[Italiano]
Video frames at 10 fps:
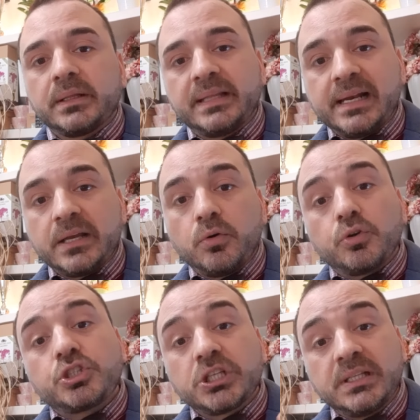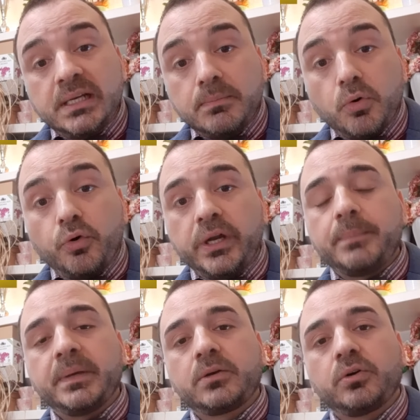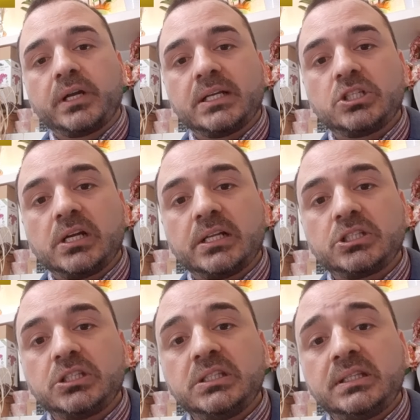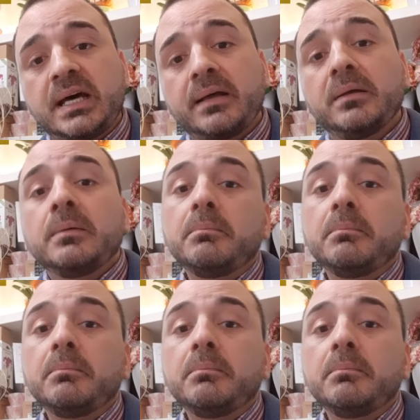delle gocce di limone per correggere l'acidità,